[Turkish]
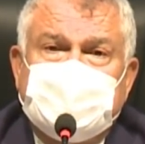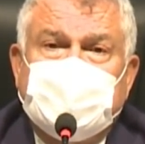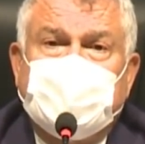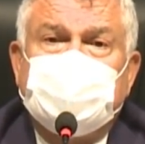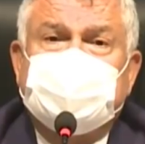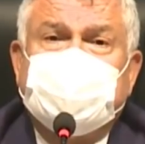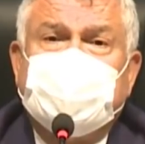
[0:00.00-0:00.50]

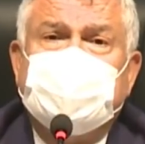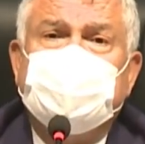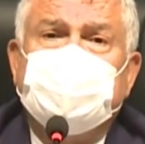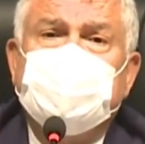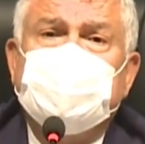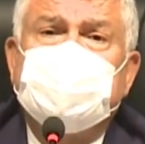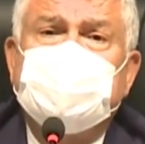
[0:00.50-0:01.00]
Ya
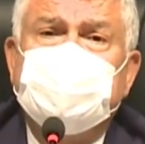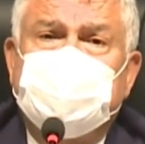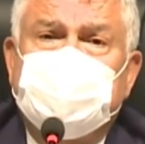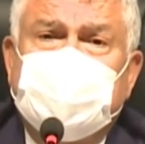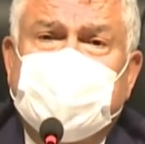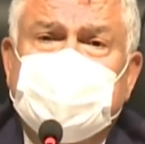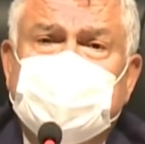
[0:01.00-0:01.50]
sen bu işin
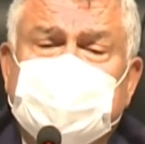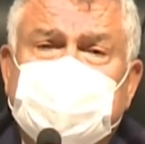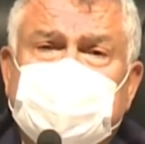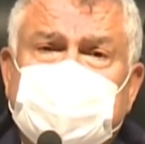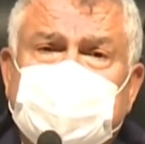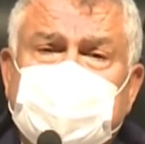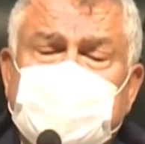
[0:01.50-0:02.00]

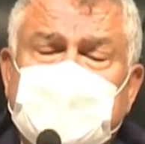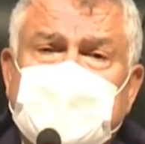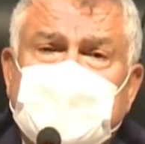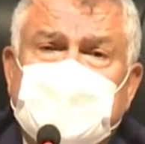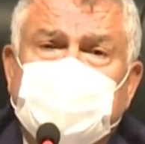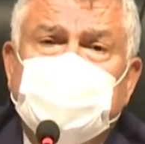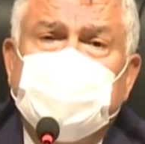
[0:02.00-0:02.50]
üstadısın.
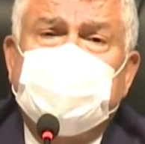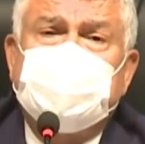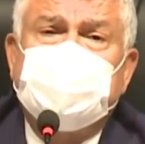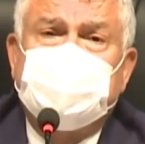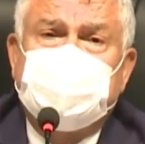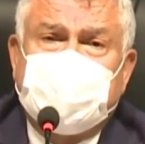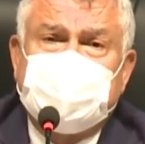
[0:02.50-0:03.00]
Bu
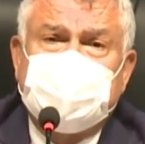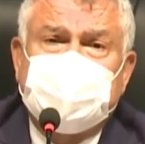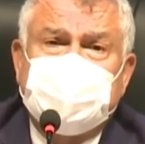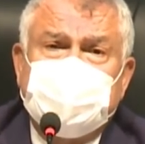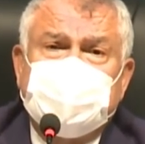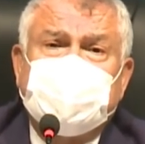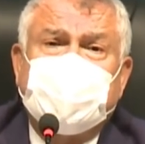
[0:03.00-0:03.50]
işin
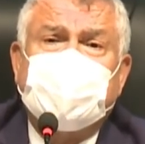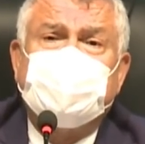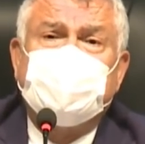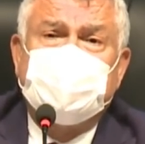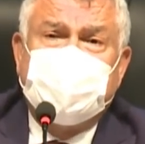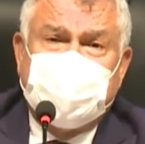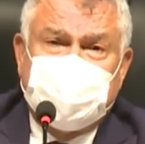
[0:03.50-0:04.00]
üstadısın. İnşallah
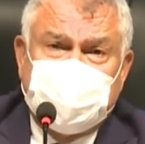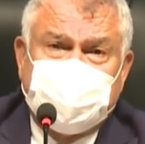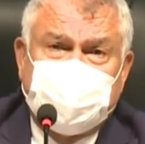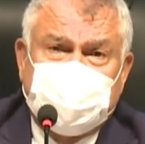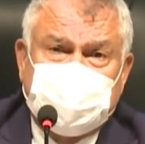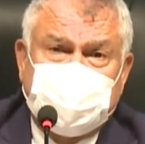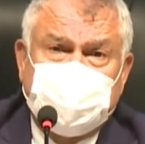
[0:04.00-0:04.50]
bir gün
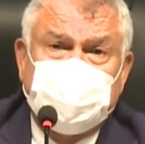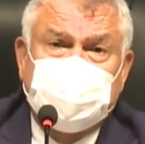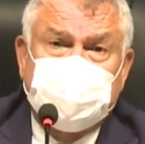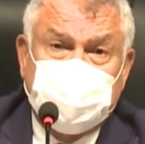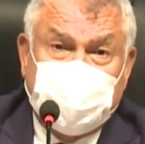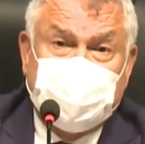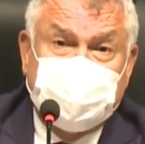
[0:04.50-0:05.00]
belediye başkanı
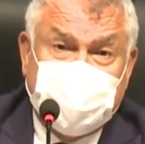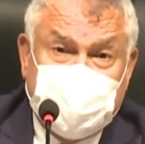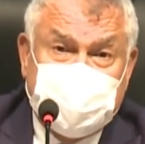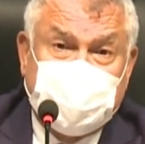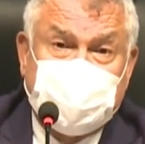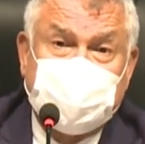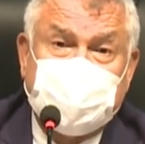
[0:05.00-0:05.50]
olursun. Önemli
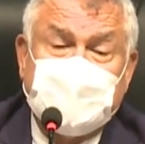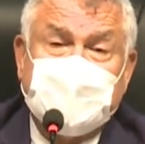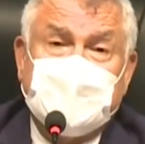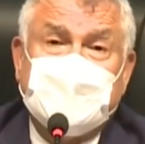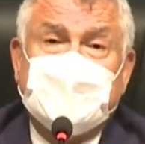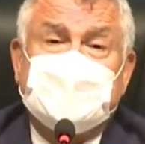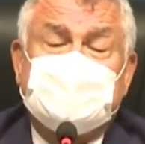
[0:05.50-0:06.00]
değil de.
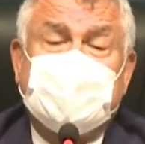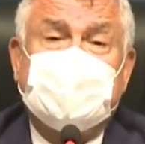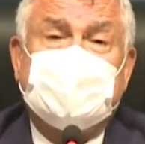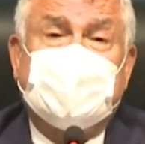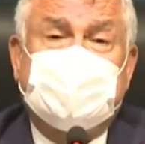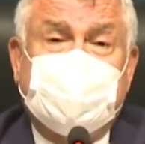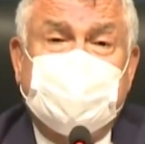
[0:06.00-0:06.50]

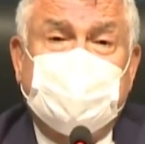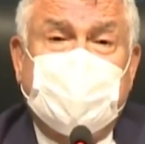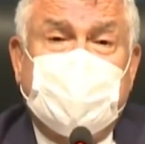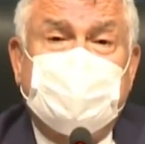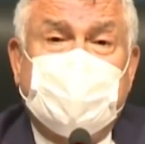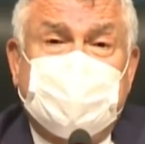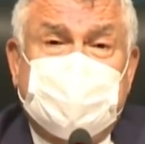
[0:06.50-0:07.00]
Sen geçen
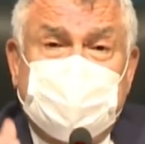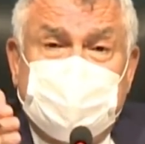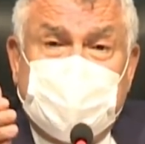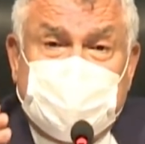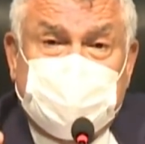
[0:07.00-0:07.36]
dönemde bizim